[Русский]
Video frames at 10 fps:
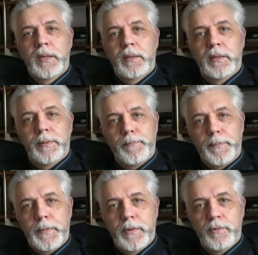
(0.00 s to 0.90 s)

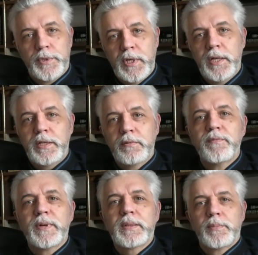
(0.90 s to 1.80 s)
эм, усилить его
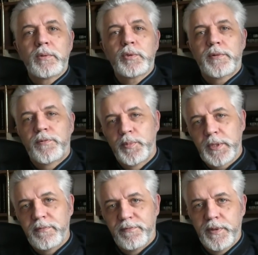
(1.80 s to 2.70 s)
в этом
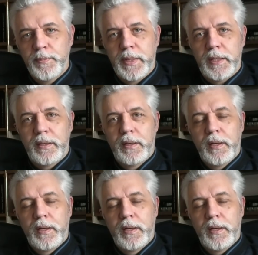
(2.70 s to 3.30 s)
русофобском выборе